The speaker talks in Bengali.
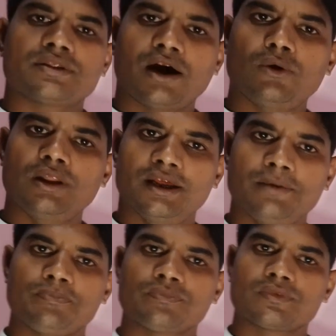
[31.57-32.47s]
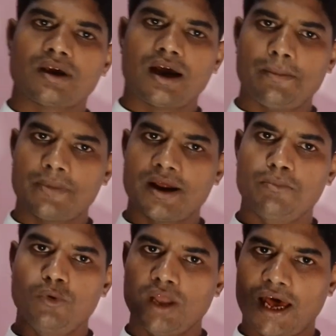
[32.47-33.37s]
তাহলে আমরা
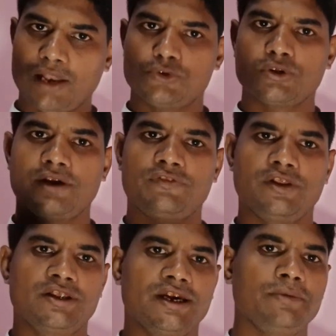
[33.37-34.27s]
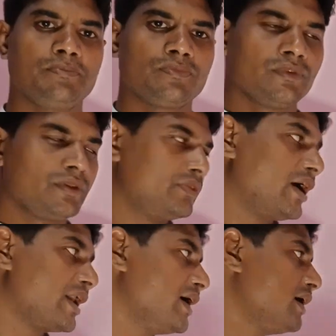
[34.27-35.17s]
মূল আলোচনায় ফিরে যাই
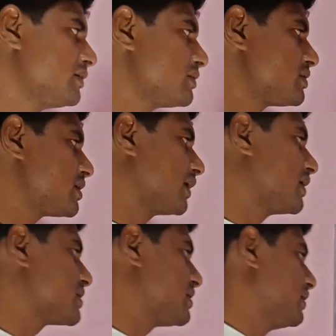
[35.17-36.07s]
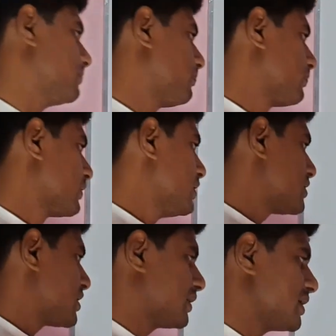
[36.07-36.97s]
দ্বারা সাতাশি
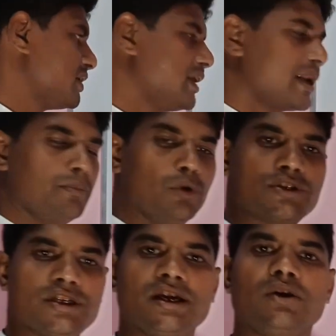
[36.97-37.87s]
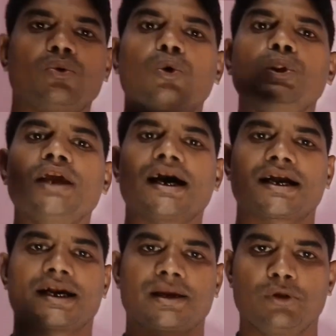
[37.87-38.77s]
সাতাশি দ্বারায় বলছে হুলিয়া
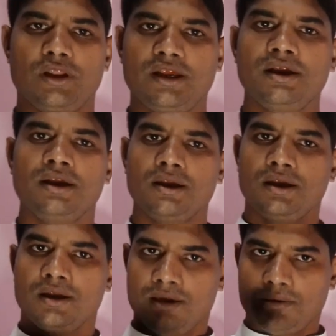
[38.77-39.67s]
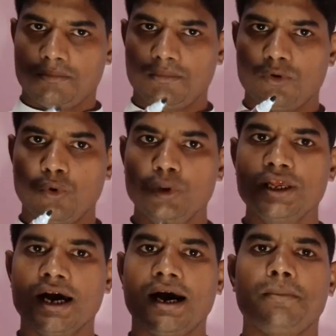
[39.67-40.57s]
কাকে বলে
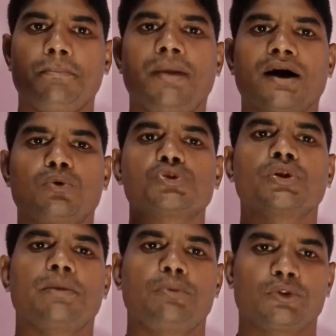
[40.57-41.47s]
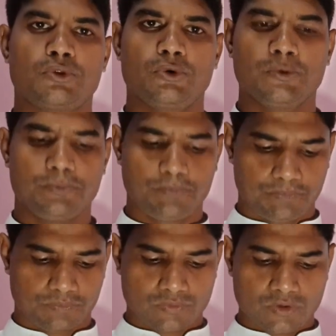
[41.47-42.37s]
হুলিয়া বা ঘোষণাপত্র
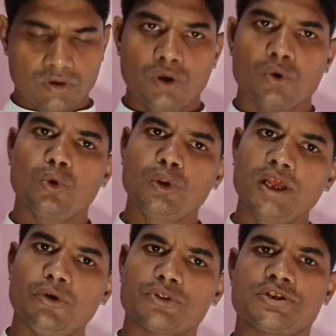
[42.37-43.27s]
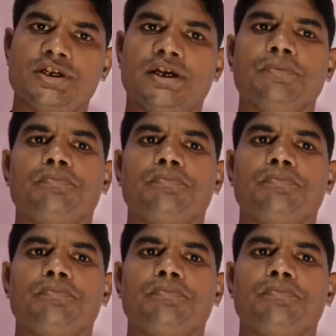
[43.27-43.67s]
হুলিয়া হচ্ছে